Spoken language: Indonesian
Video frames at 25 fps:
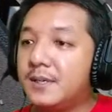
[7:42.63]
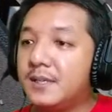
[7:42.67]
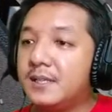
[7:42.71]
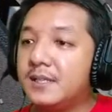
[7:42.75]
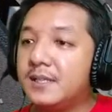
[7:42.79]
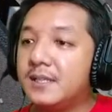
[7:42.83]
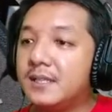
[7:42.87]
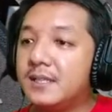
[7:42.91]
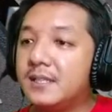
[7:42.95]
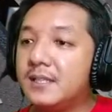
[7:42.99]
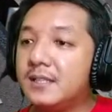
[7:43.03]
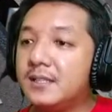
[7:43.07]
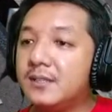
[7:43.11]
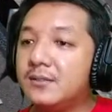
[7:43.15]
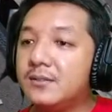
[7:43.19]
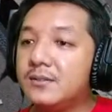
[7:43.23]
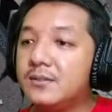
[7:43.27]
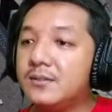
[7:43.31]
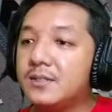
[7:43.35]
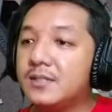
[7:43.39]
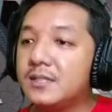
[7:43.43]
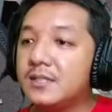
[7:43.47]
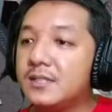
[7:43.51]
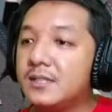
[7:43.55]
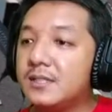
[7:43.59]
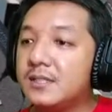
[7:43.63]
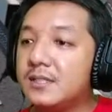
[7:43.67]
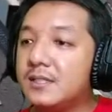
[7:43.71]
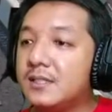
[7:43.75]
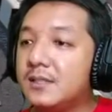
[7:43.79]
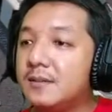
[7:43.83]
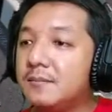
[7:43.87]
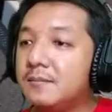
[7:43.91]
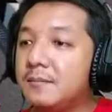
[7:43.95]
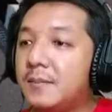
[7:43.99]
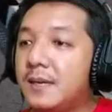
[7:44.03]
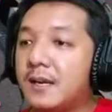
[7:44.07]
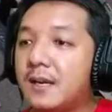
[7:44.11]
berhenti tuh
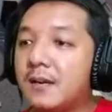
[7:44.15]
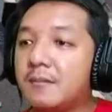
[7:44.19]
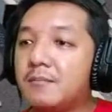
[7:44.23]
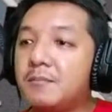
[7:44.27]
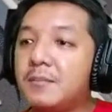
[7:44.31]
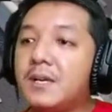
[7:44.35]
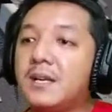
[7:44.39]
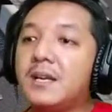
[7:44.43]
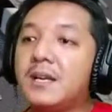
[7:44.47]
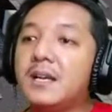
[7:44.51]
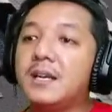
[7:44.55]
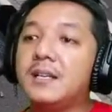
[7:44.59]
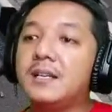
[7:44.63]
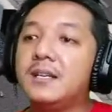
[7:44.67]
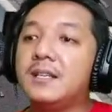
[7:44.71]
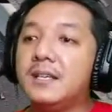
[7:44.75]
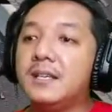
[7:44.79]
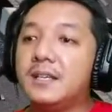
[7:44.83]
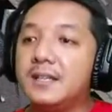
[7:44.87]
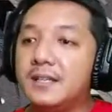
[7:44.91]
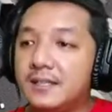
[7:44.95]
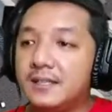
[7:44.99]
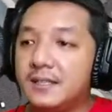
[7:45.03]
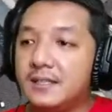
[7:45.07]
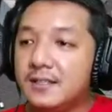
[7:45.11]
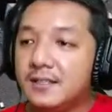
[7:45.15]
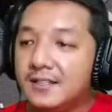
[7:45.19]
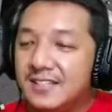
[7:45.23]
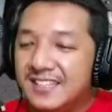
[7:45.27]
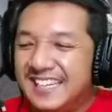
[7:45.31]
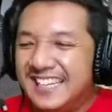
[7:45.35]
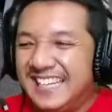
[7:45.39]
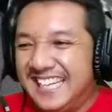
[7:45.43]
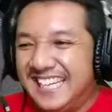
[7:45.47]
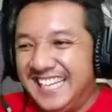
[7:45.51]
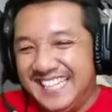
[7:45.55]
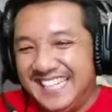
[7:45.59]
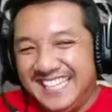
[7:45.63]
sebarak-baraknya
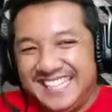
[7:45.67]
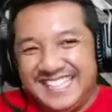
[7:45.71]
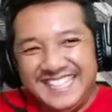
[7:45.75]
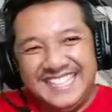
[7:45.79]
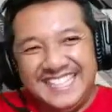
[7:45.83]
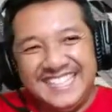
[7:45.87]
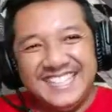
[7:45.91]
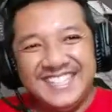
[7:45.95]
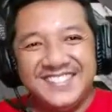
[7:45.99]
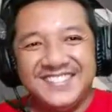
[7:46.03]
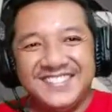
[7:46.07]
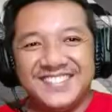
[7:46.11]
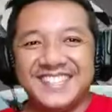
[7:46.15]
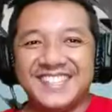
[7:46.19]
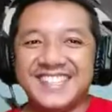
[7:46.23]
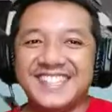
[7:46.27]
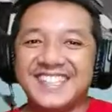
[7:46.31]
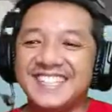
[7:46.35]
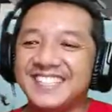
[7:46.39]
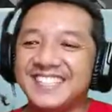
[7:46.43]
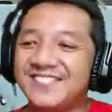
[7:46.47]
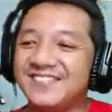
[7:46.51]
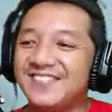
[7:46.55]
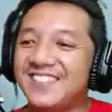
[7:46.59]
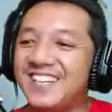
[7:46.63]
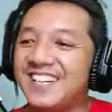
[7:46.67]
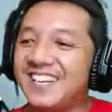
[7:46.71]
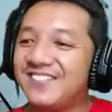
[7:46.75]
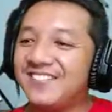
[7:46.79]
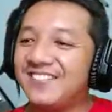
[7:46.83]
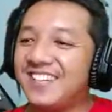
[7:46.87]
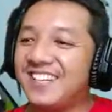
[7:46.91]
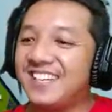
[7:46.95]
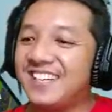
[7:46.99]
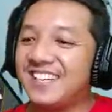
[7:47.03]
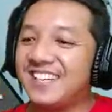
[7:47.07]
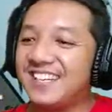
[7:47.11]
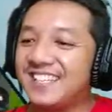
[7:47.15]
berhenti sebarat
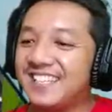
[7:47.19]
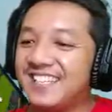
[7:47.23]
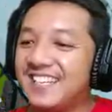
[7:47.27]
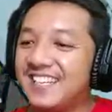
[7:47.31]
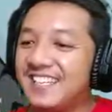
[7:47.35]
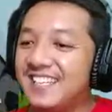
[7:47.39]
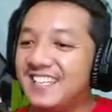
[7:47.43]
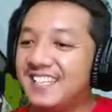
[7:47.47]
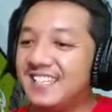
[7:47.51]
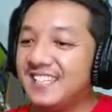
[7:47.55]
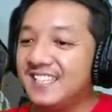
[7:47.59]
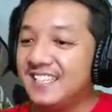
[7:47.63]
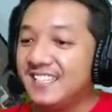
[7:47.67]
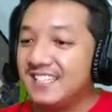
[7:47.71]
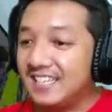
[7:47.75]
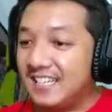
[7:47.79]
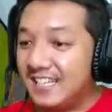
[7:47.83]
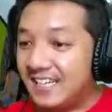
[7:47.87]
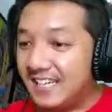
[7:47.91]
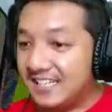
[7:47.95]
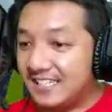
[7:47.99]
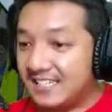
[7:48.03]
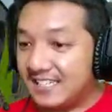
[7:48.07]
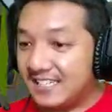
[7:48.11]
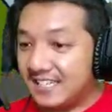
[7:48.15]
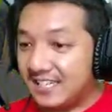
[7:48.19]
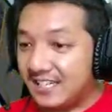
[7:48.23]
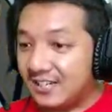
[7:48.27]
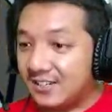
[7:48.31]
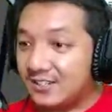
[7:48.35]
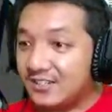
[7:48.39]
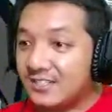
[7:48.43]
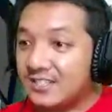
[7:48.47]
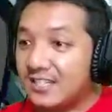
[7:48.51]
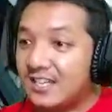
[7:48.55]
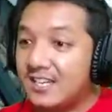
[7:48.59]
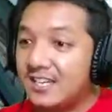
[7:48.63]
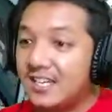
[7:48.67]
baraknya ada
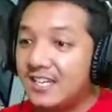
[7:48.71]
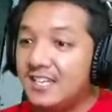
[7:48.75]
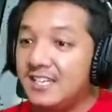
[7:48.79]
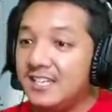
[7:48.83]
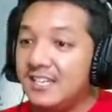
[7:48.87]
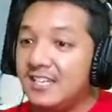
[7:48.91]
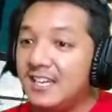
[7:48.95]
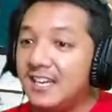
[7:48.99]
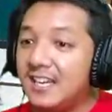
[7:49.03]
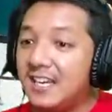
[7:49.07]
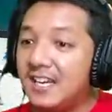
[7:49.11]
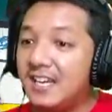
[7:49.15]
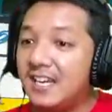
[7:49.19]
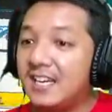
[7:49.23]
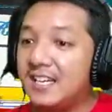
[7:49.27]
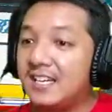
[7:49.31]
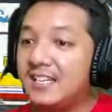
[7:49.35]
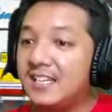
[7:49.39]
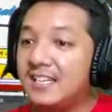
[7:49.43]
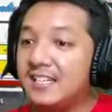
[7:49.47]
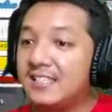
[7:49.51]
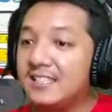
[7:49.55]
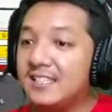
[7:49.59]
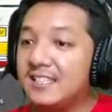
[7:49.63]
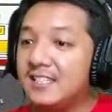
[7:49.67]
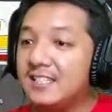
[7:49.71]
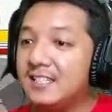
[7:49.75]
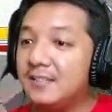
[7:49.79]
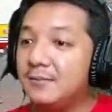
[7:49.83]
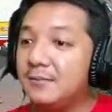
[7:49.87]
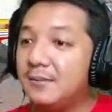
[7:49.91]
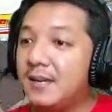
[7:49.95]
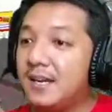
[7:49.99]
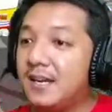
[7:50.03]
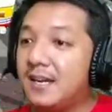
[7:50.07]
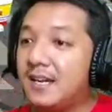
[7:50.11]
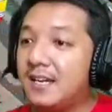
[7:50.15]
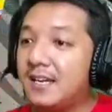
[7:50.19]
Rosalia Indah yang tadi di
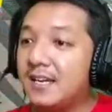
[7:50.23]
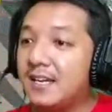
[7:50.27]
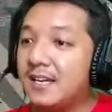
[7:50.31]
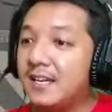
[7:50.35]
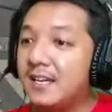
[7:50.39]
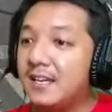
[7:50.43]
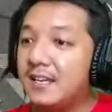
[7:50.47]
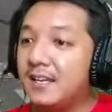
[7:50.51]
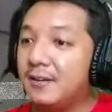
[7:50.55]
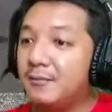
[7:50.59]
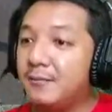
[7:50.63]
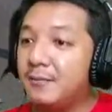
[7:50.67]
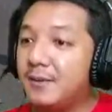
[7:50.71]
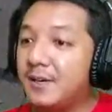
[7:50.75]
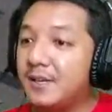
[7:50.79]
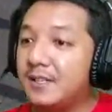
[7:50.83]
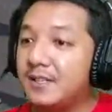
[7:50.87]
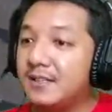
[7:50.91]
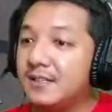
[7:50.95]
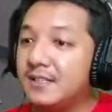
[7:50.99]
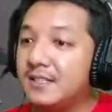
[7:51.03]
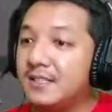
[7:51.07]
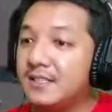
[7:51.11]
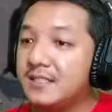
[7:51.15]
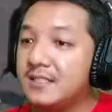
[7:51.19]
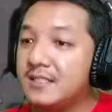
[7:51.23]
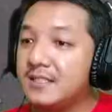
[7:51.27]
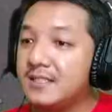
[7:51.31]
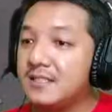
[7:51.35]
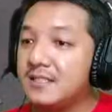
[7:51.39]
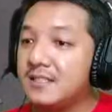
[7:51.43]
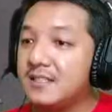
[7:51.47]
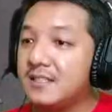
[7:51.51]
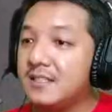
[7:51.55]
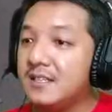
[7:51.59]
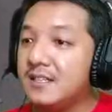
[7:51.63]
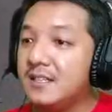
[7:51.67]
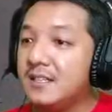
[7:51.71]
belakang ya yang berhenti
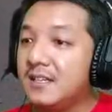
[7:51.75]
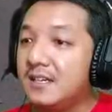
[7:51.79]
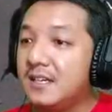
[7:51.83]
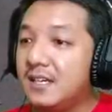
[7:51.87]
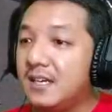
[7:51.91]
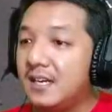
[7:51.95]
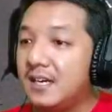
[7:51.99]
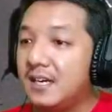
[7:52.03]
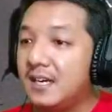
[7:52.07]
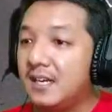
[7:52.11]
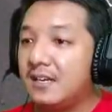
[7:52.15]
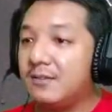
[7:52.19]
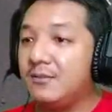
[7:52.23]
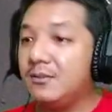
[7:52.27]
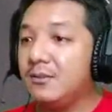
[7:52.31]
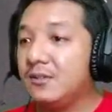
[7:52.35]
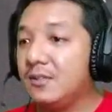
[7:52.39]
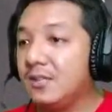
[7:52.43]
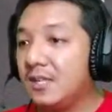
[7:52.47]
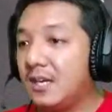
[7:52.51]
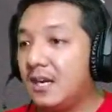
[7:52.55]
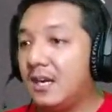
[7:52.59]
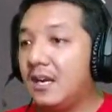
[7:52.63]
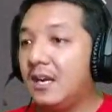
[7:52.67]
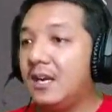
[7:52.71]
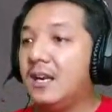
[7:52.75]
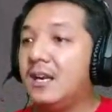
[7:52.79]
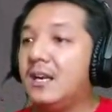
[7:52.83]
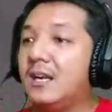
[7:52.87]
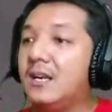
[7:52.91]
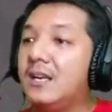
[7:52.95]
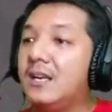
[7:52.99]
seenak udel